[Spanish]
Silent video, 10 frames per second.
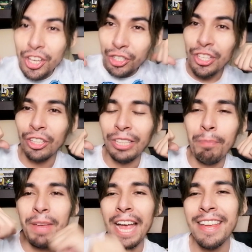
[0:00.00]
Yo soy
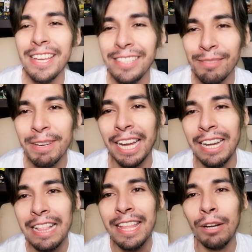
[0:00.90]
Decotapia y este es mi
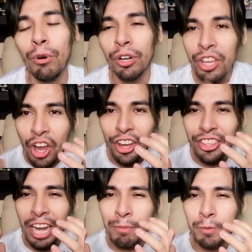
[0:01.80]
canal Network y
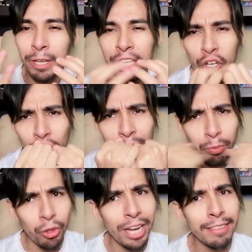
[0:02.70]
hoy traemos para ti con
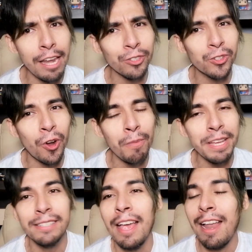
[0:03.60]
el poder de los
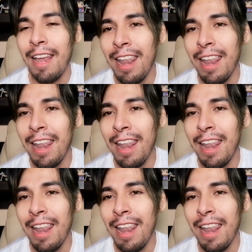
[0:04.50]
cómics